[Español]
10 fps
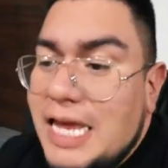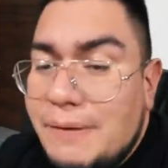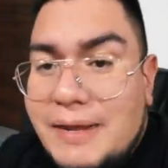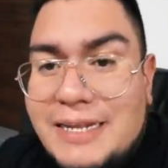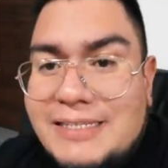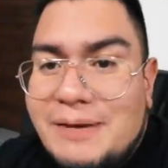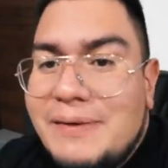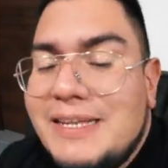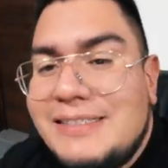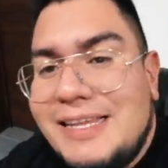y van a hacerme
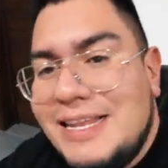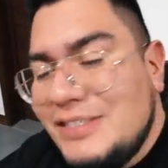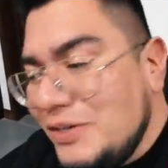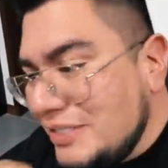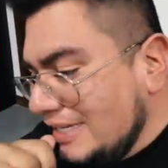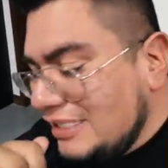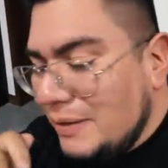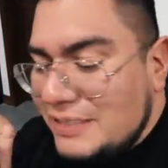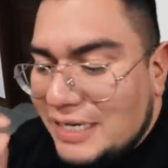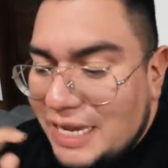la instalación.
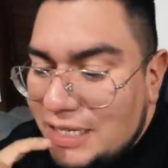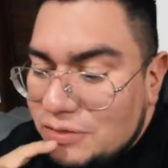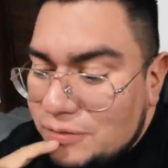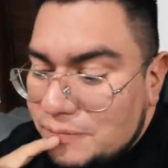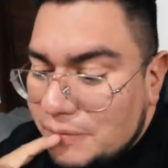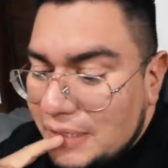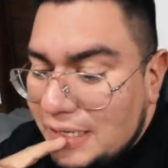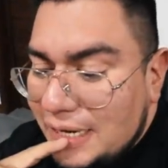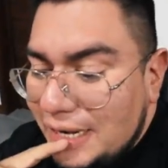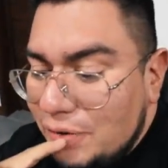Estaba checando y
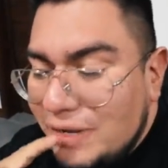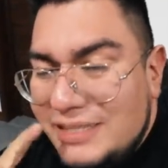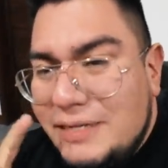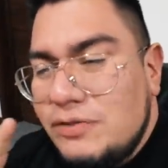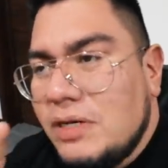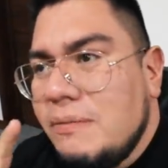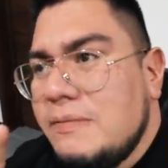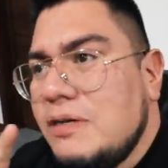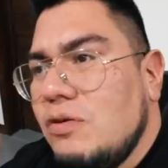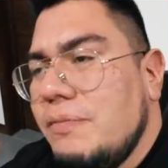creo que el servicio que más
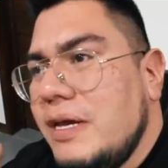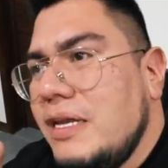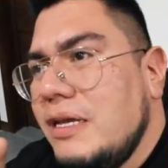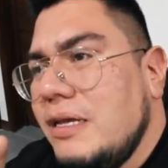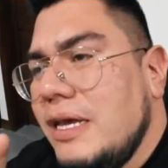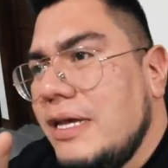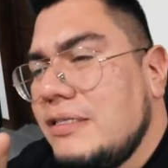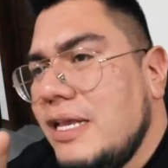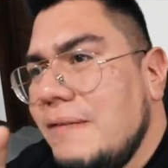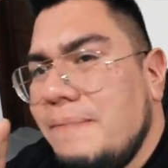me conviene
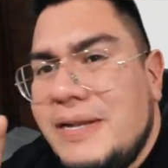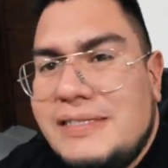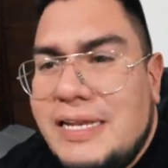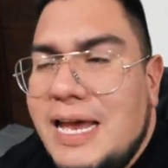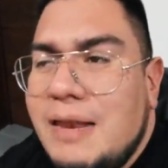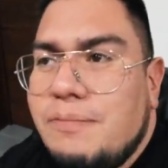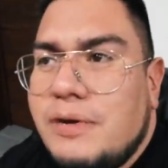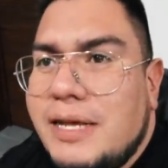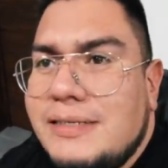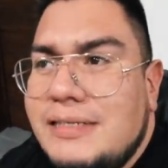es el empresarial,
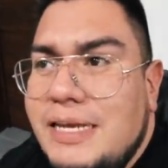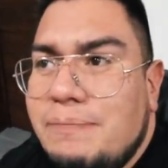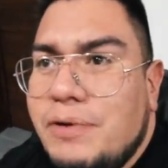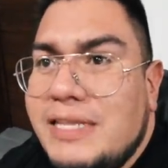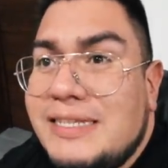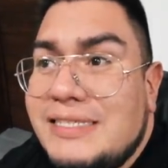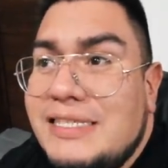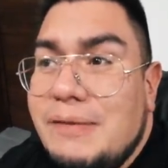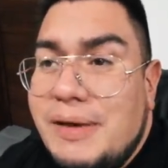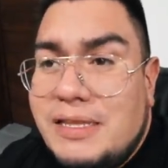porque ese sí puede hacerse
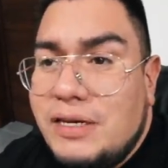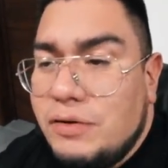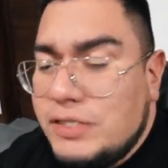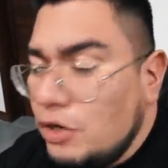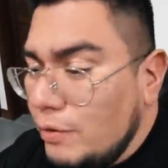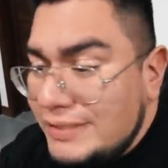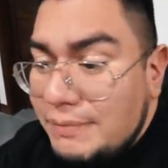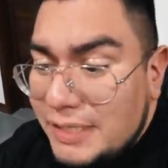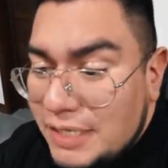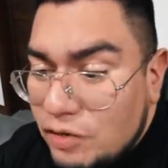simétrico, o sea, no es
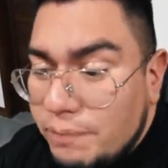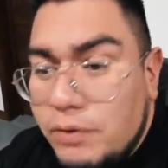simétrico,